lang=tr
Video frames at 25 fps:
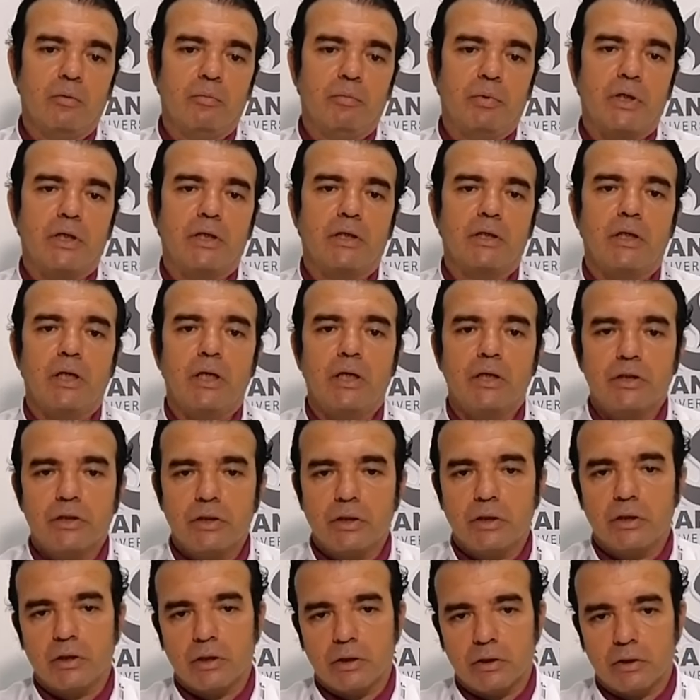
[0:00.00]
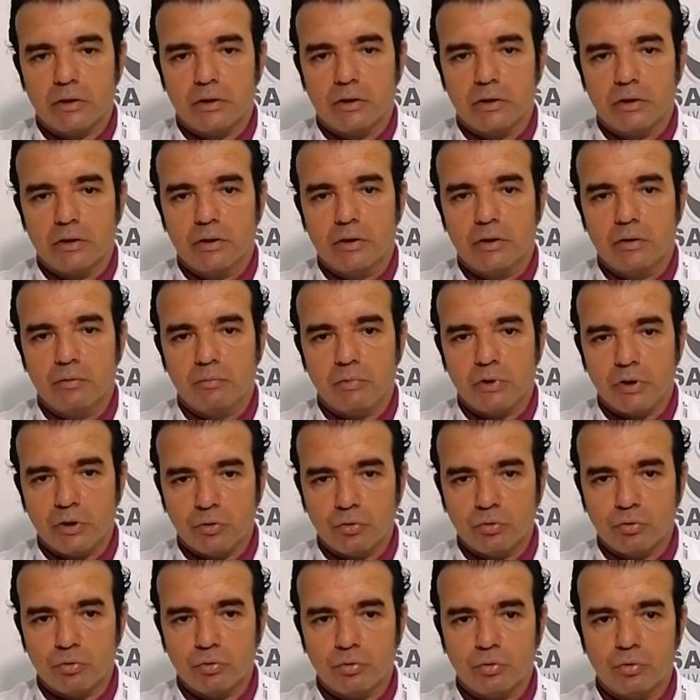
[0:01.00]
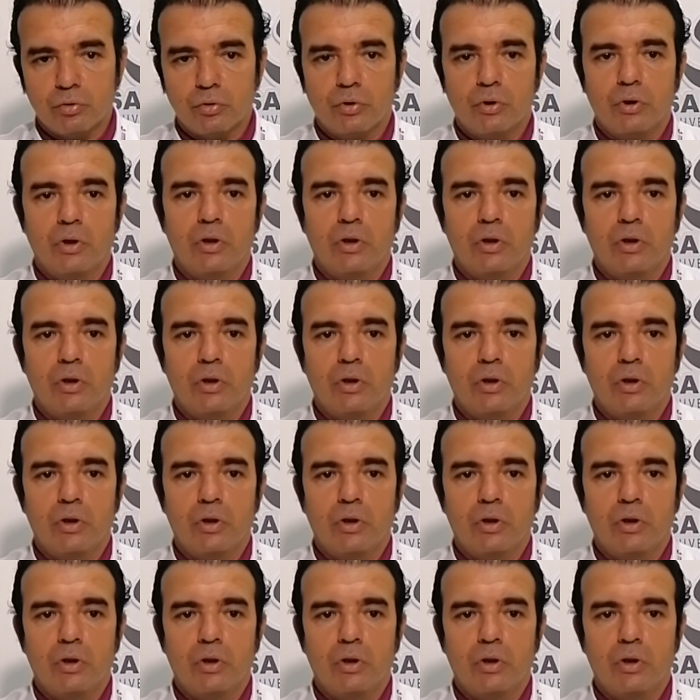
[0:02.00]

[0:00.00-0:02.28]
Peki ne işe yarar menisküs?